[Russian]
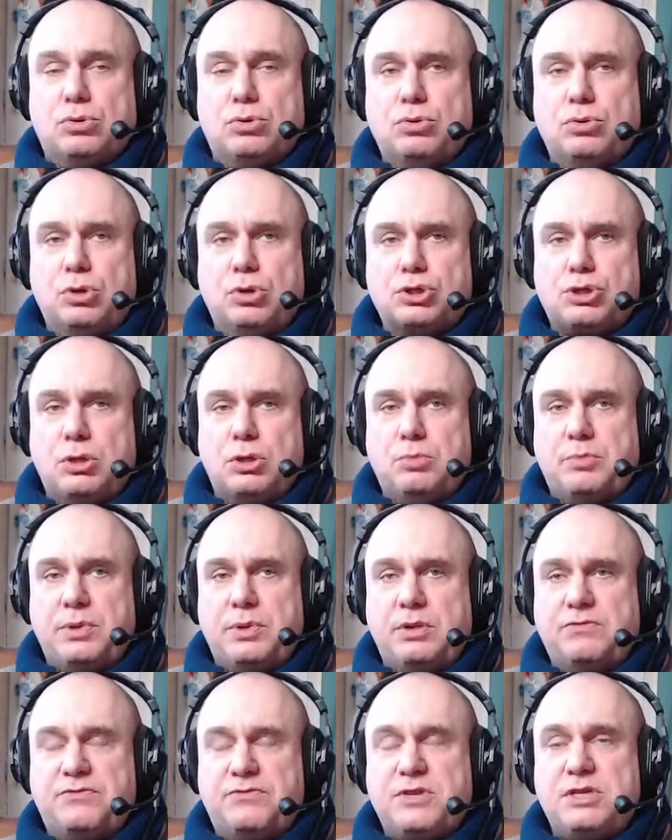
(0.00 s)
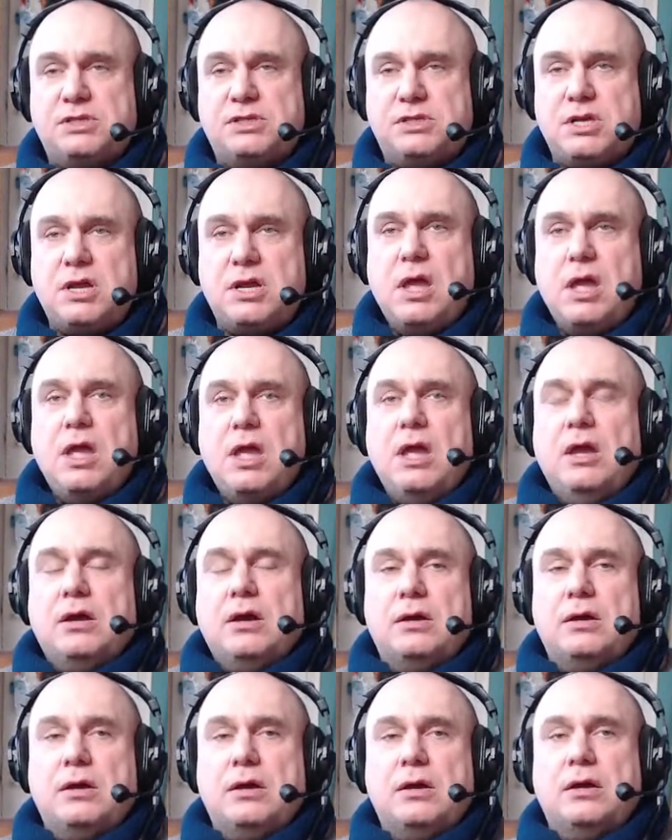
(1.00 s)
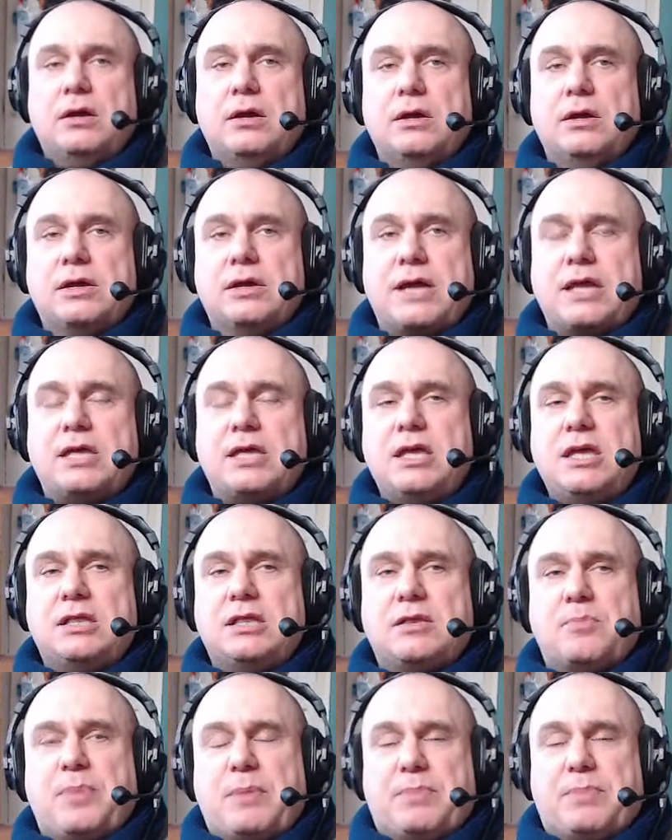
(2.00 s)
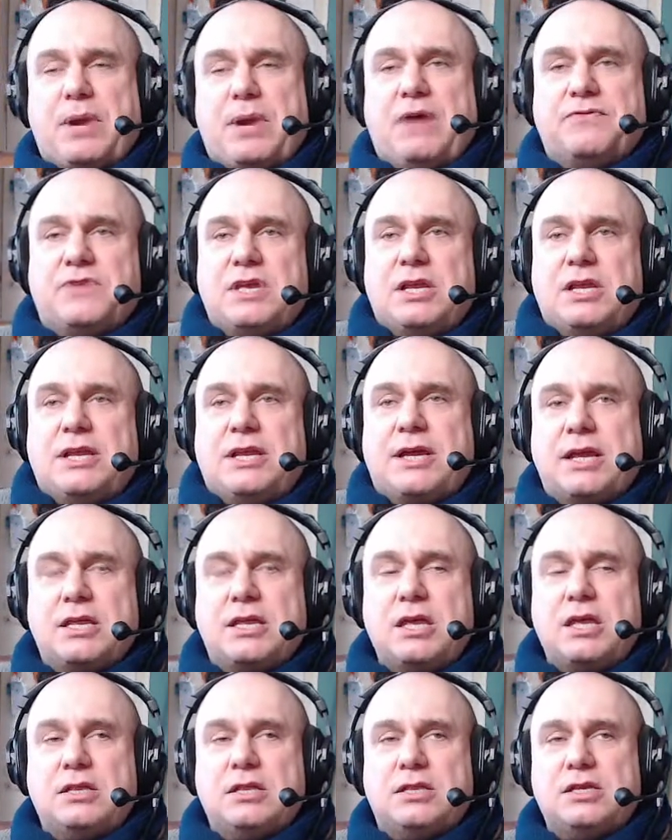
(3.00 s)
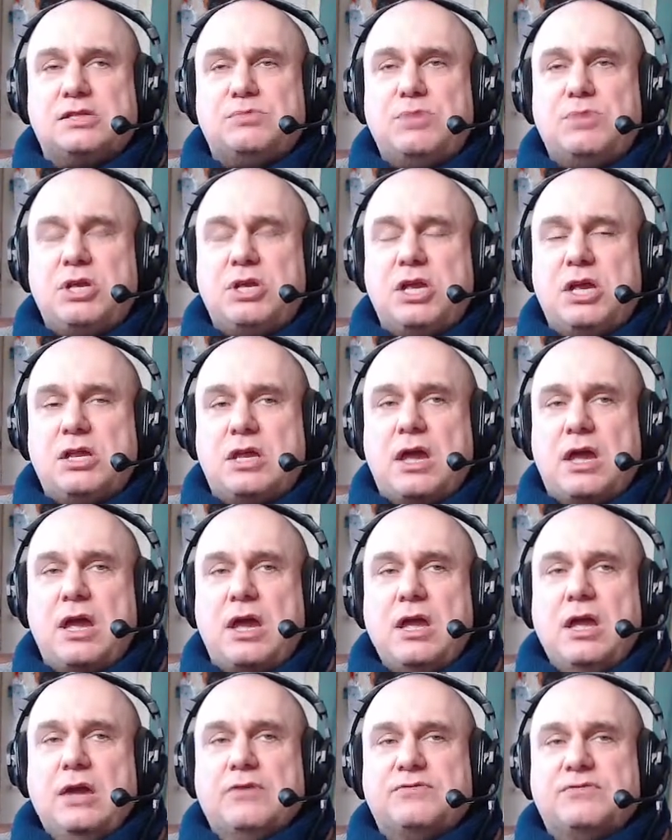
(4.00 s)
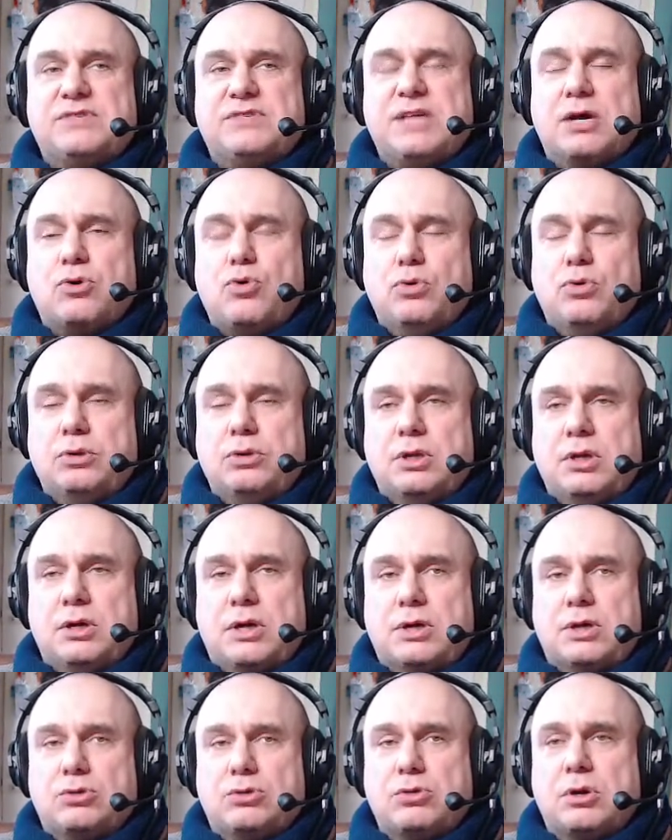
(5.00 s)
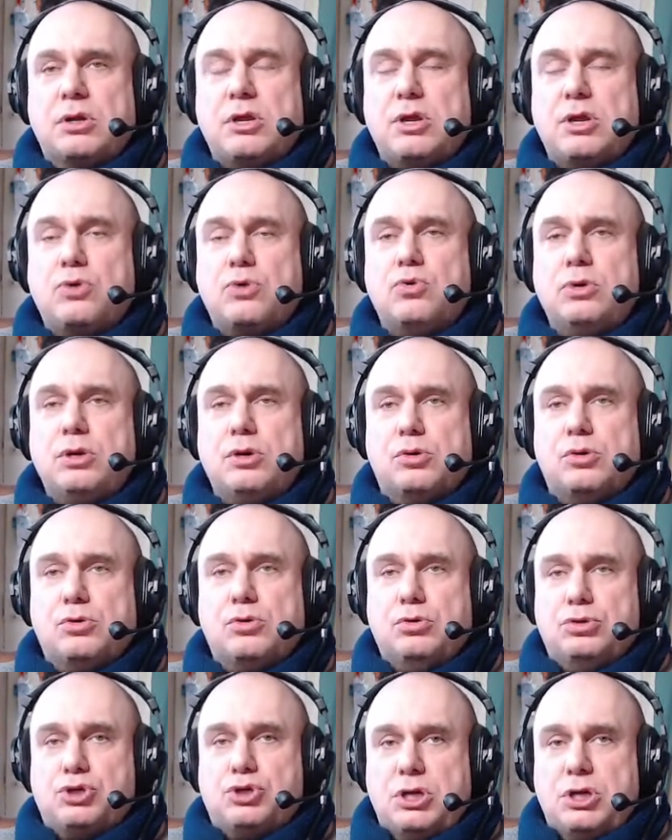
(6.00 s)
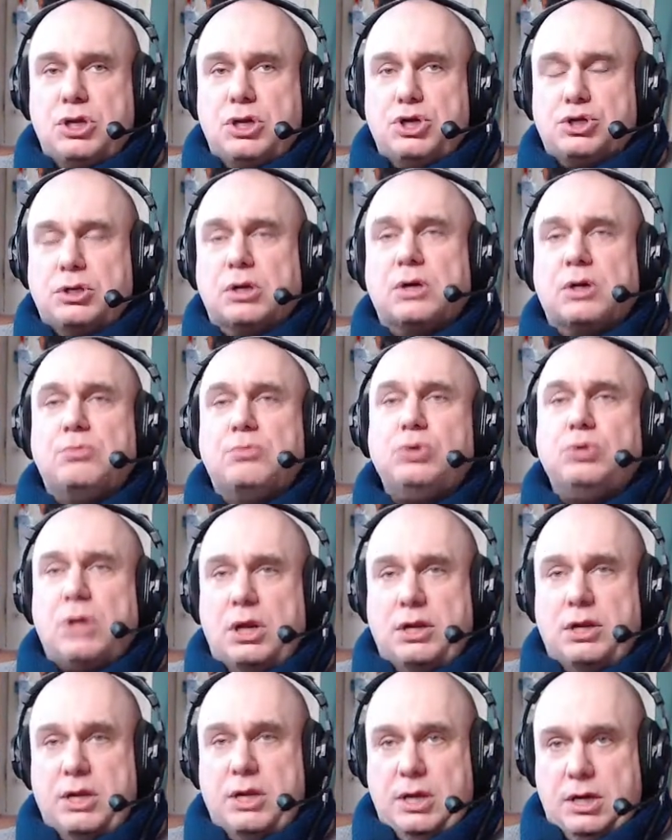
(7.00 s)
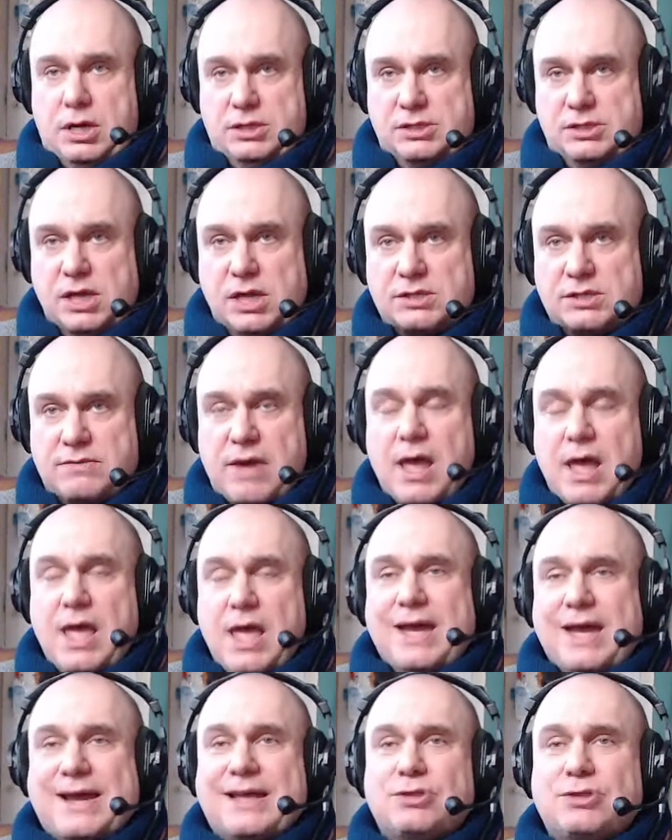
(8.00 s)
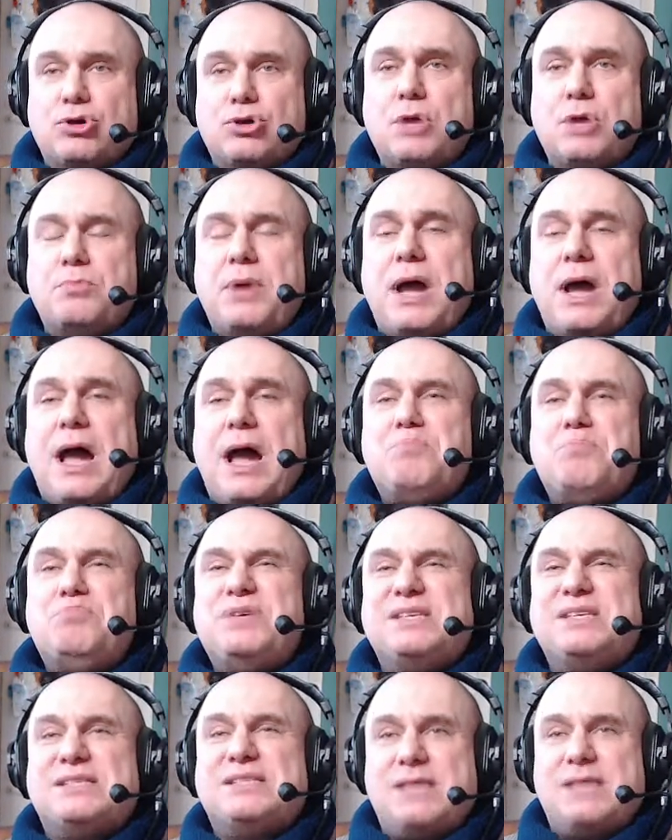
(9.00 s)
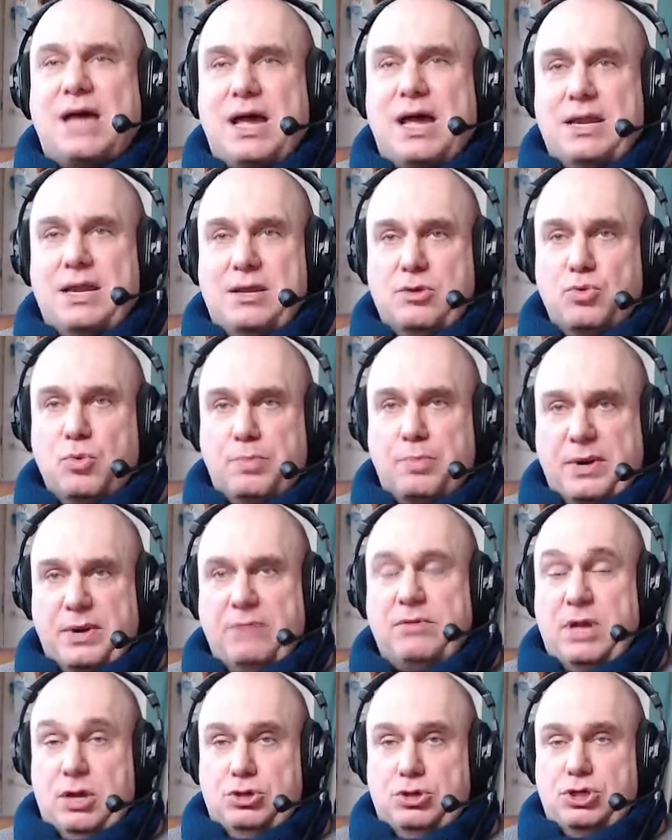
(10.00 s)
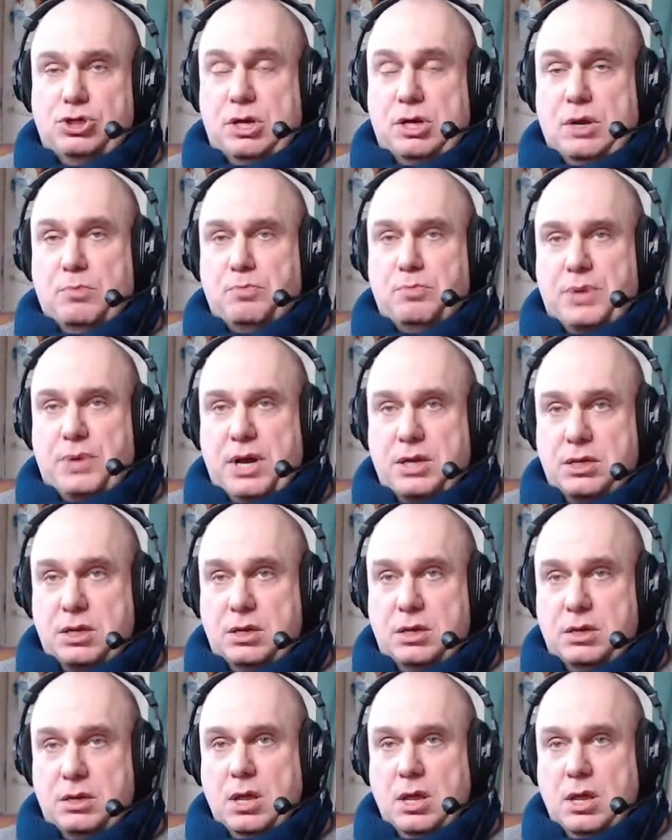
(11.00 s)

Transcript: Он должен был внести э, какие-то поправки или какие-то изменения в законы, которые регулируют жилищно-коммунальное хозяйство, которые бы обязали управляющие компании